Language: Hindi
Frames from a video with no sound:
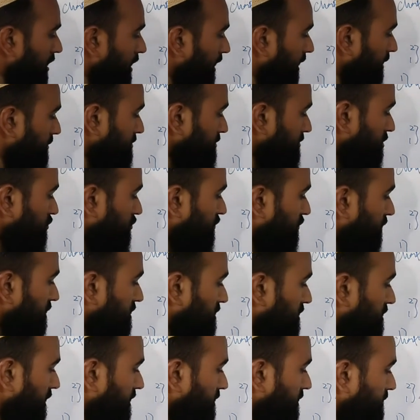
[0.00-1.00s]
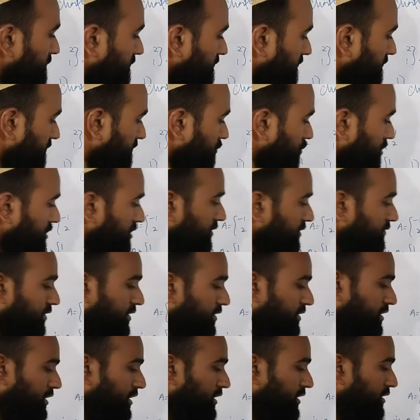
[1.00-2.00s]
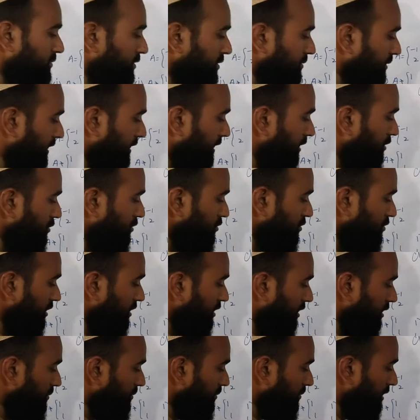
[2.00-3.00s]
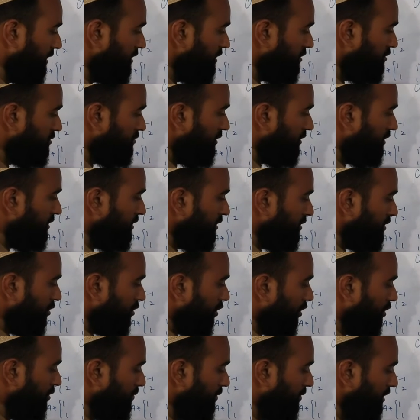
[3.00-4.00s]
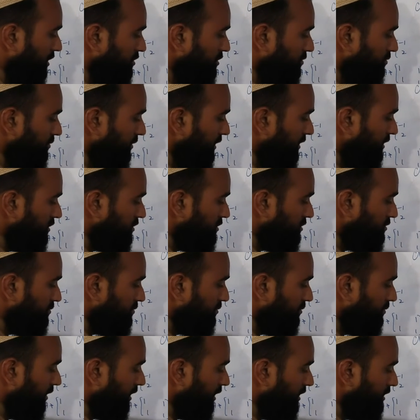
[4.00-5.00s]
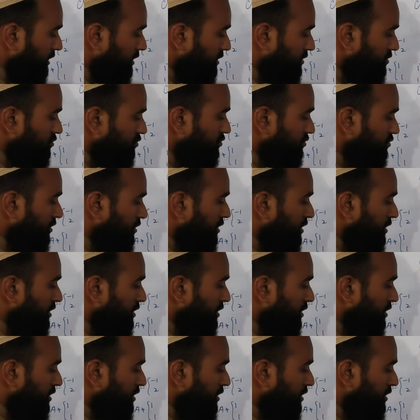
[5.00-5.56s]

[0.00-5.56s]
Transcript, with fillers: अब ये जो फर्स्ट एलिमेंट है वो इसके फर्स्ट एलिमेंट में ऐड हो जाएगा माइनस वन और प्लस माइनस माइनस टू